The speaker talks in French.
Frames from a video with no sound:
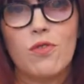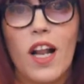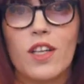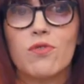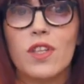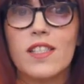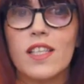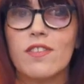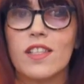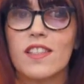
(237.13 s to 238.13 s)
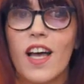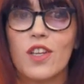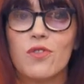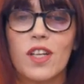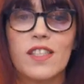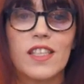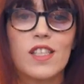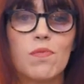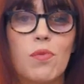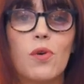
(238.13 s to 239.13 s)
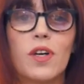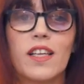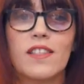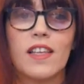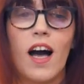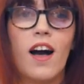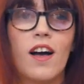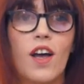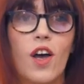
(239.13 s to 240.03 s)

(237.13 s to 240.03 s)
Voilà, je vous laisse avec ça, je vous laisse explorer ça.